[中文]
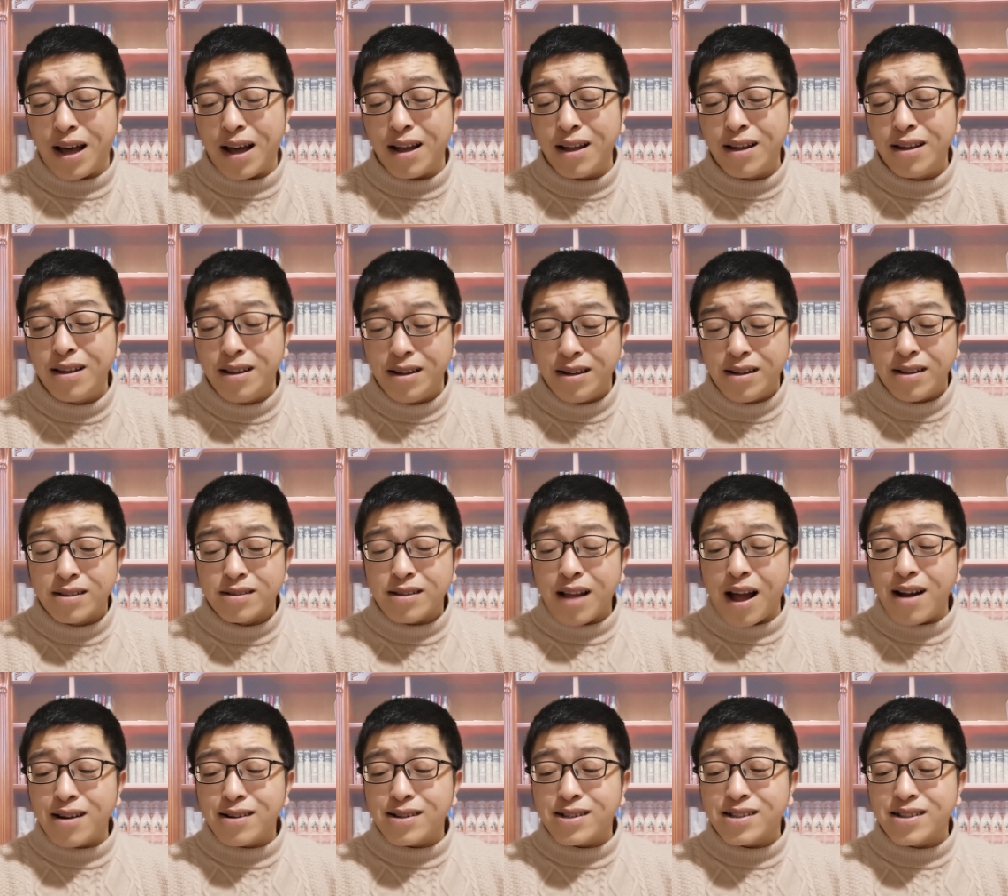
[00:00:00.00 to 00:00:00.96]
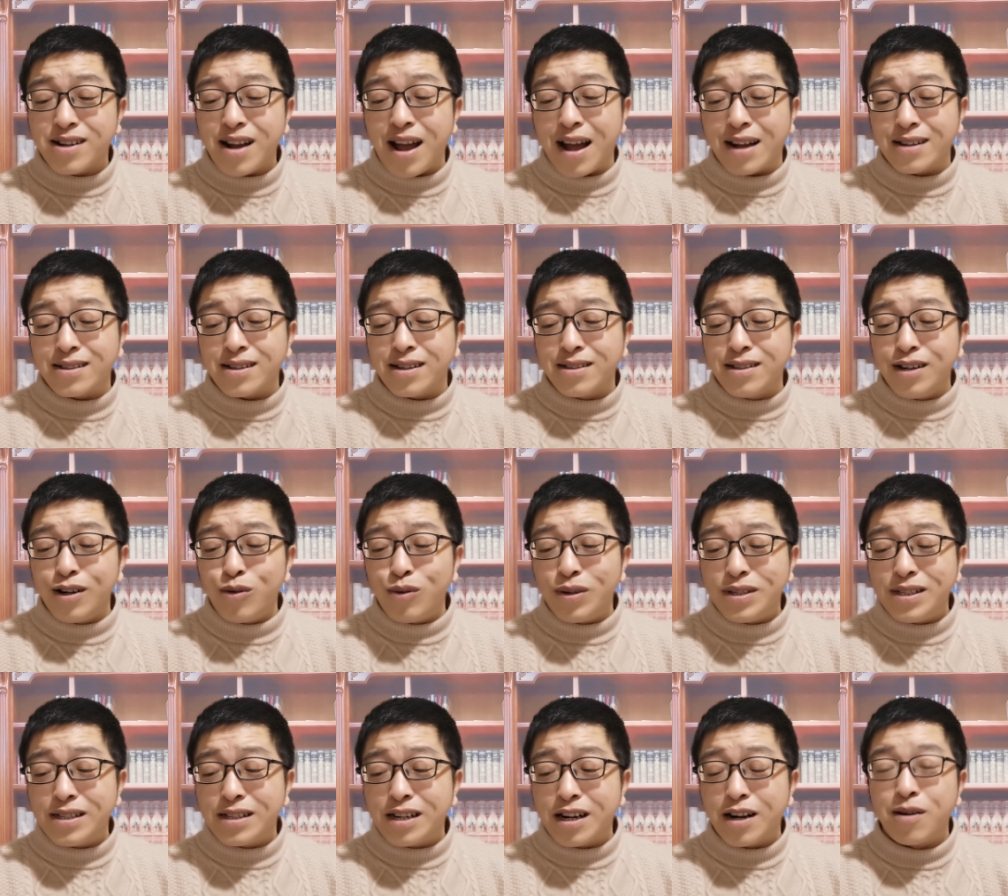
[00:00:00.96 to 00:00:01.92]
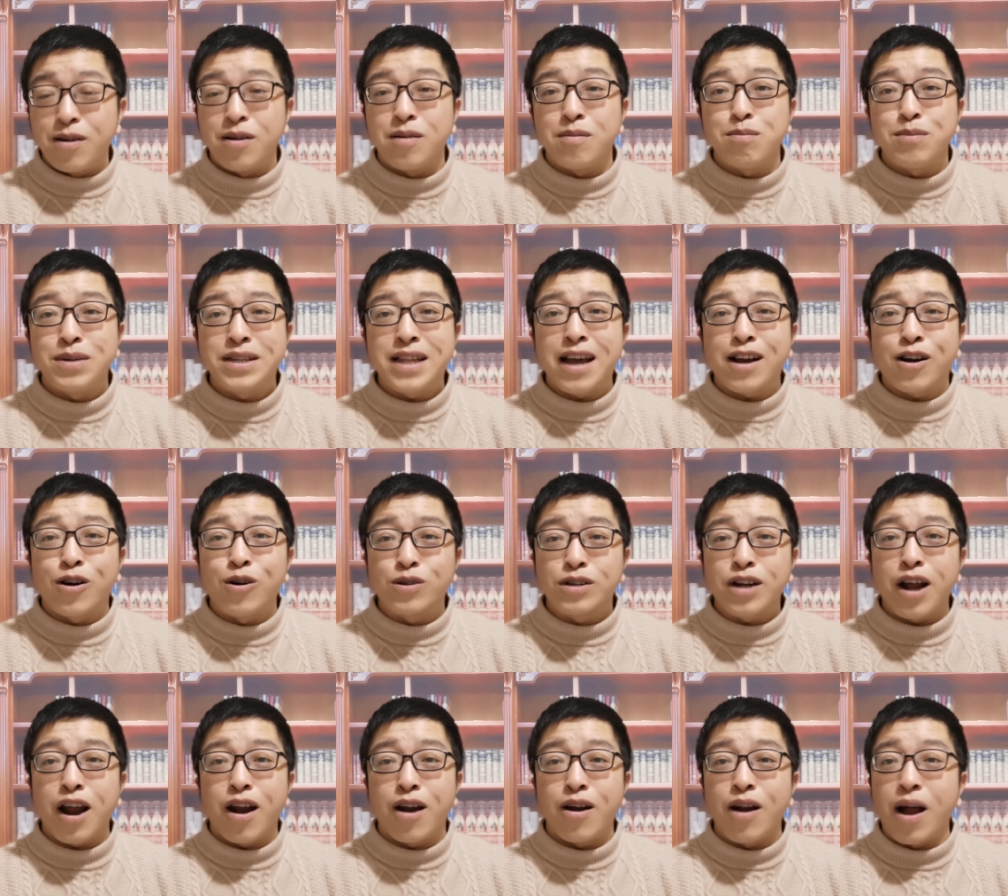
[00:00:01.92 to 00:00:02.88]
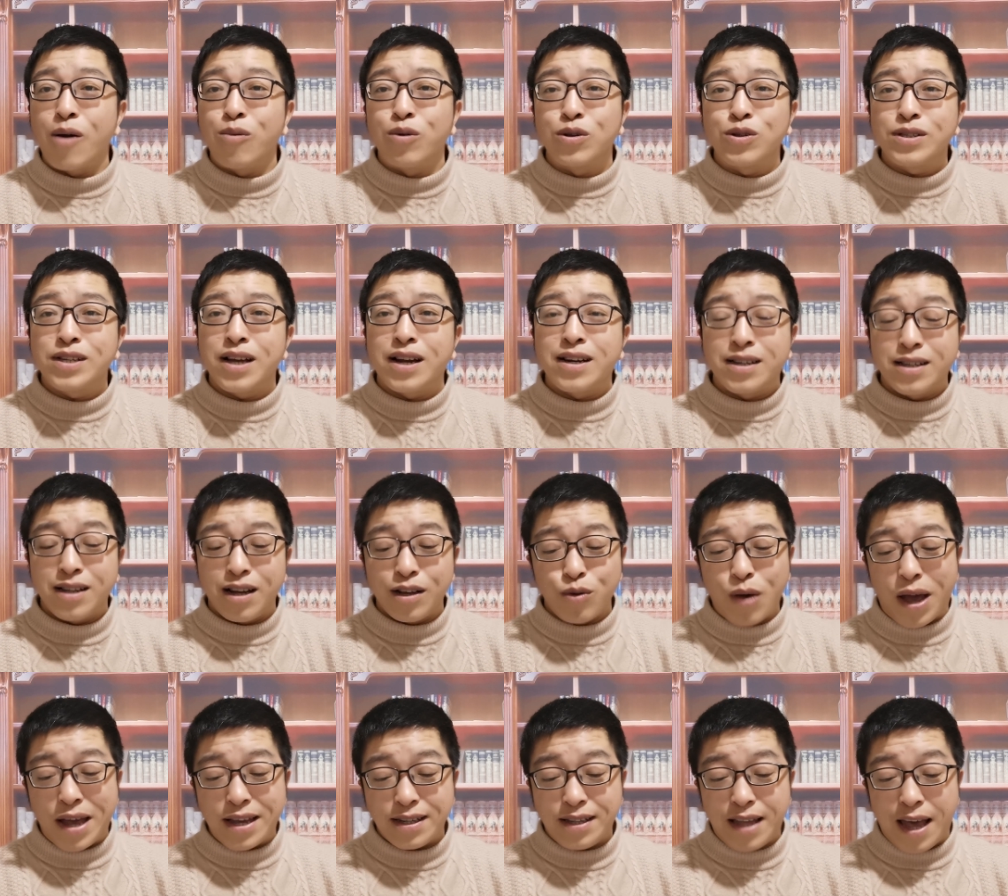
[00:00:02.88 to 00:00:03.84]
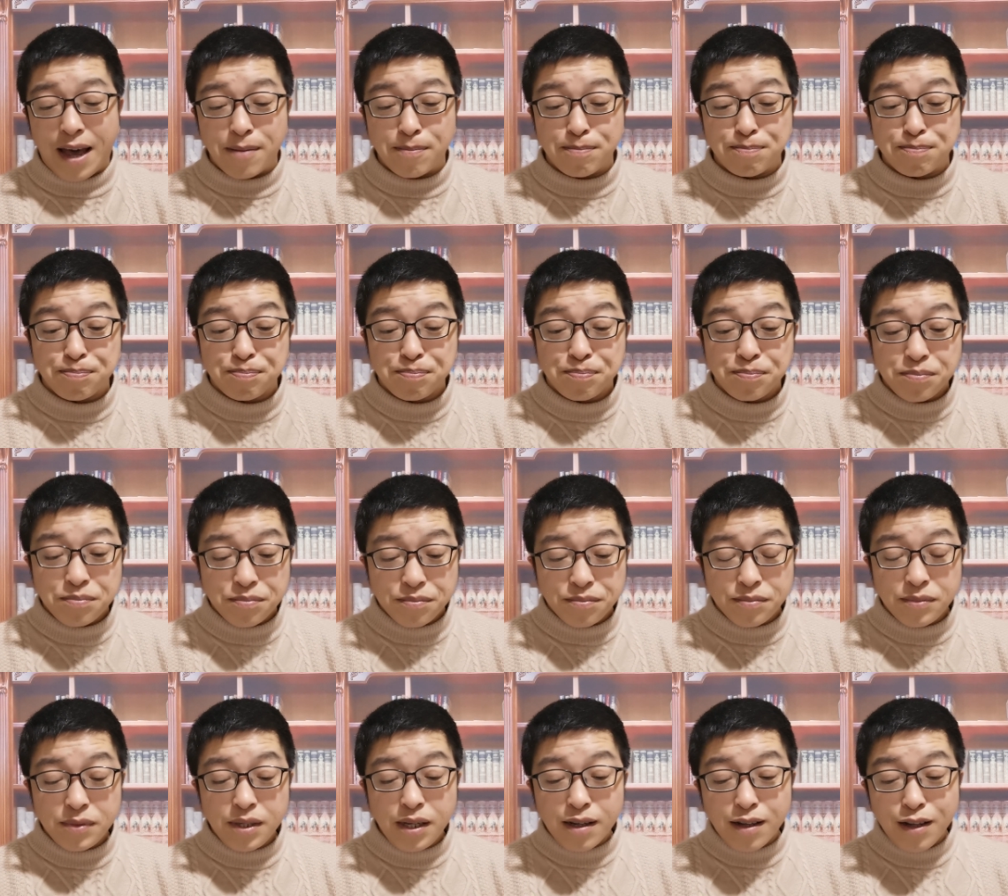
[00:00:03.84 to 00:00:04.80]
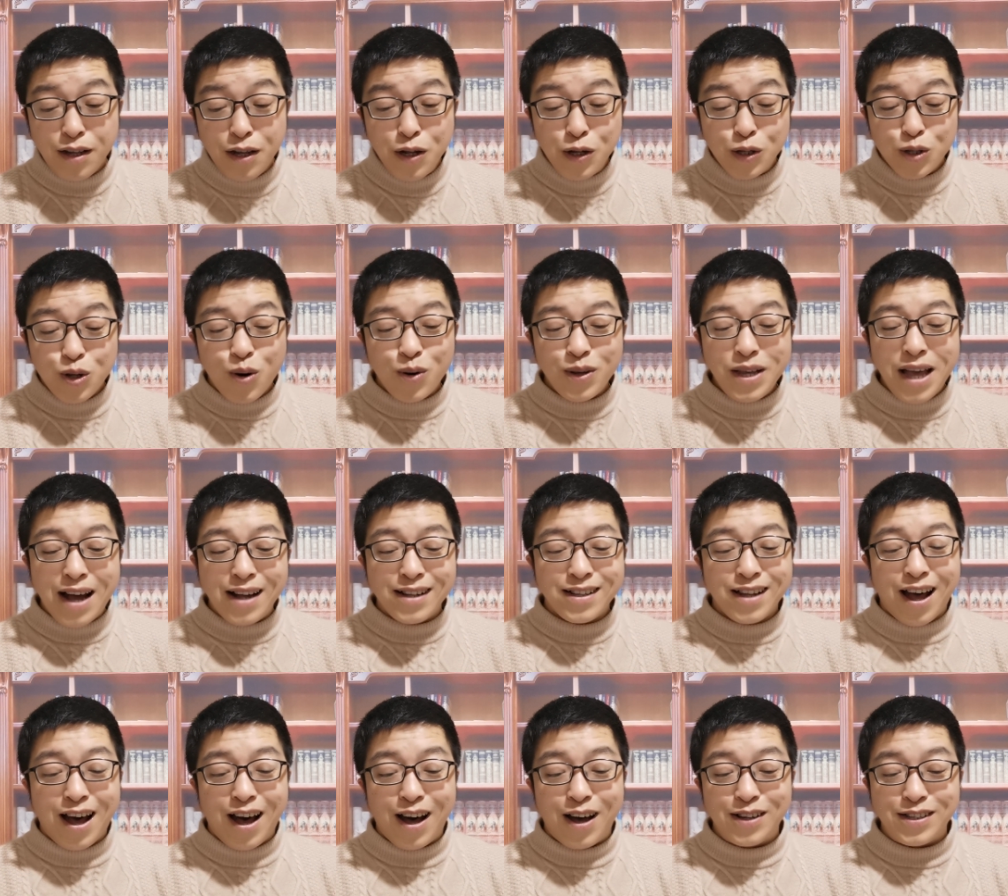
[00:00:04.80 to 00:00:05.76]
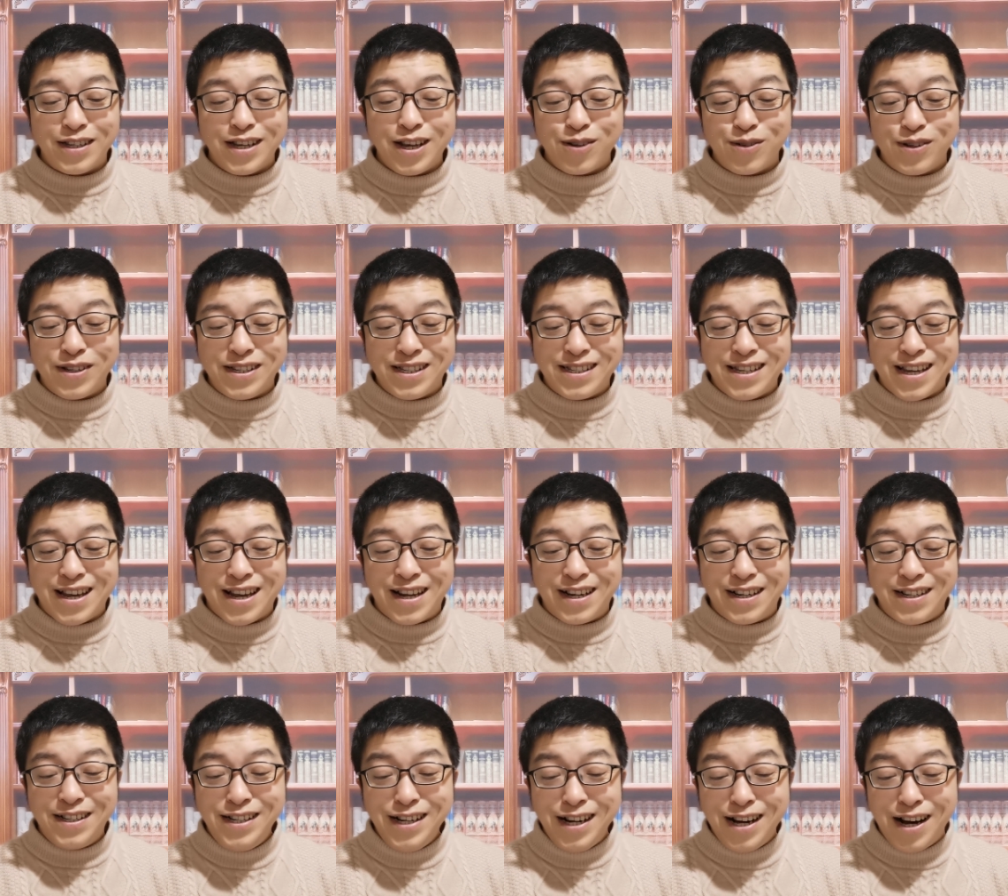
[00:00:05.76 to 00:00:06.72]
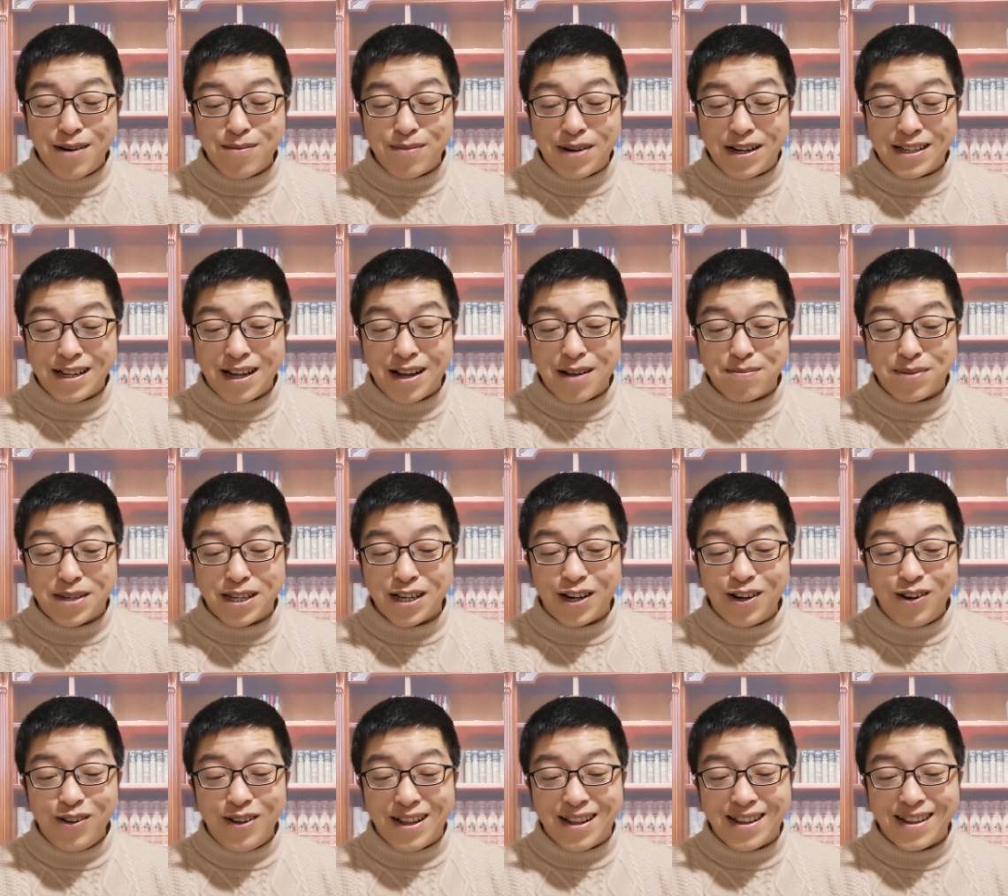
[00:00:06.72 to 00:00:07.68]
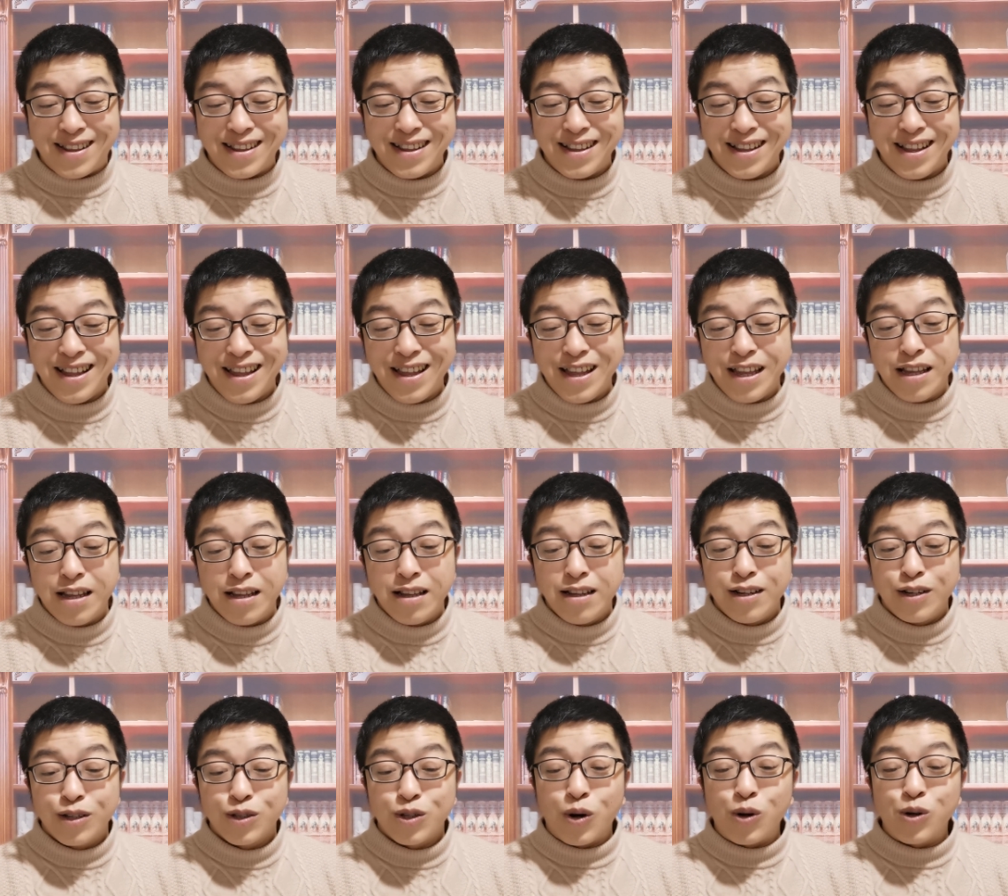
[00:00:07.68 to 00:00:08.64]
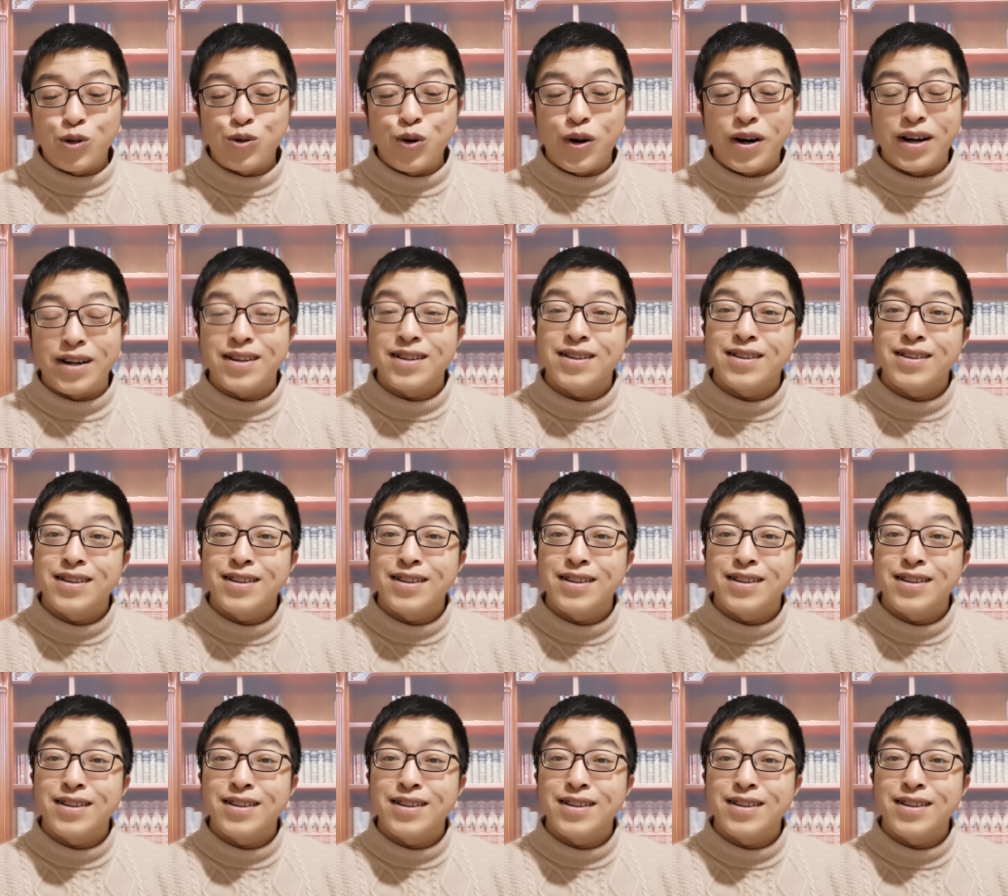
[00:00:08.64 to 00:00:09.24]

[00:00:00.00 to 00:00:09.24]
了，当时啊，这个英国记者没戴口罩啊，我就想离他远一点。同样的啊，也有一些热门的评论，都说